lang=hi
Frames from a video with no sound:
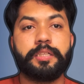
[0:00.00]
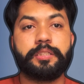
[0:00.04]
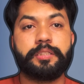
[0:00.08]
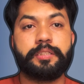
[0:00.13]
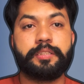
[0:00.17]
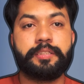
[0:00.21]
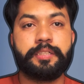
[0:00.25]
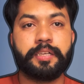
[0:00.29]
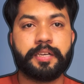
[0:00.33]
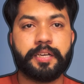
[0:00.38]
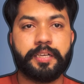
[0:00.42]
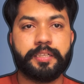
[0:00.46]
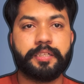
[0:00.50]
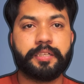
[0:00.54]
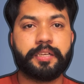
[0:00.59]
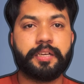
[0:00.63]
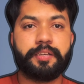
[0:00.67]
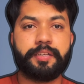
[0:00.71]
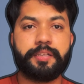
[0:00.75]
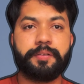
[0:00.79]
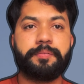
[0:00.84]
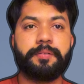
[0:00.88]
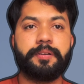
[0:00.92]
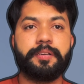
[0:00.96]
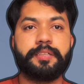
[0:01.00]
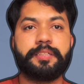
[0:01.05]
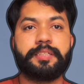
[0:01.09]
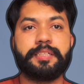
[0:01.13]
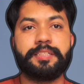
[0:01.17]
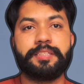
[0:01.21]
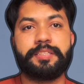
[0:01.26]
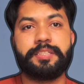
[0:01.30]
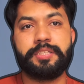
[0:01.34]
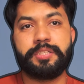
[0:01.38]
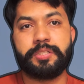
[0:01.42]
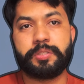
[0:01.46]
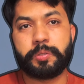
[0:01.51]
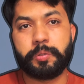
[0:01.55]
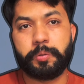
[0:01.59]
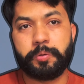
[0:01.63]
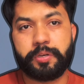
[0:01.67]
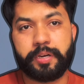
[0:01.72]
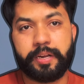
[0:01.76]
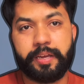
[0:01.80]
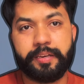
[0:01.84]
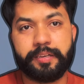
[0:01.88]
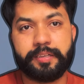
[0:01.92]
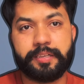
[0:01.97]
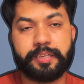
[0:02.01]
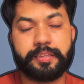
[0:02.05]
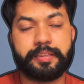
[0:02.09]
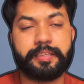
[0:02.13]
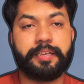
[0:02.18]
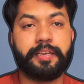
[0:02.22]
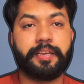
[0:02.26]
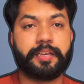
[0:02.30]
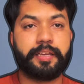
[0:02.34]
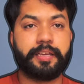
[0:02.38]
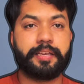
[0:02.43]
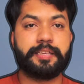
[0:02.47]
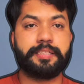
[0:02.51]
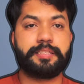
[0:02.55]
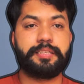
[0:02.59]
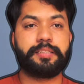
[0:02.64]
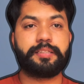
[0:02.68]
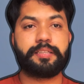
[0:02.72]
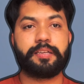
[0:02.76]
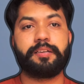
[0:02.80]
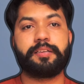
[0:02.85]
जगह जगह डिफरेंट एजेंसीज को ट्राई करते हैं कि किसी